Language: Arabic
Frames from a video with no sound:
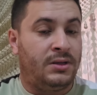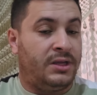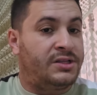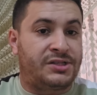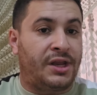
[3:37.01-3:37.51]

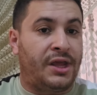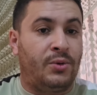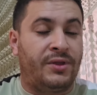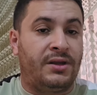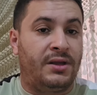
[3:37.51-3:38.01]
انت سنه
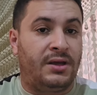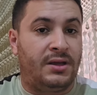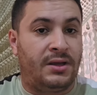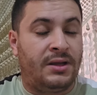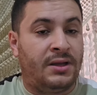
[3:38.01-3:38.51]

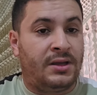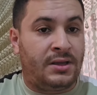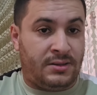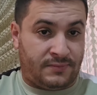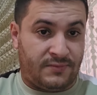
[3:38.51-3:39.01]
يوذان
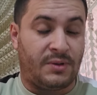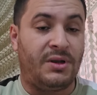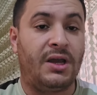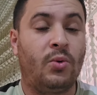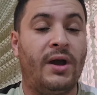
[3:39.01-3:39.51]
فمن
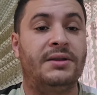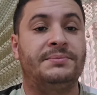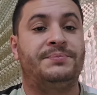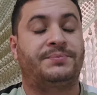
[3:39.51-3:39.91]
الاخوان